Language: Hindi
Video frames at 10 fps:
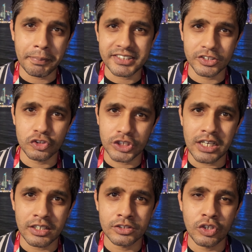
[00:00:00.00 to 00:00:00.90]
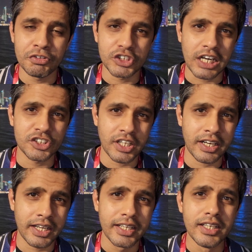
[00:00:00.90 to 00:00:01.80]
पैसे तो चार जो है वो चार्ज कर
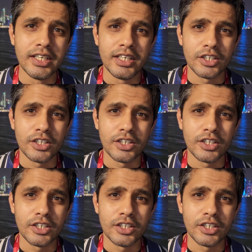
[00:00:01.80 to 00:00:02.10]
रहा है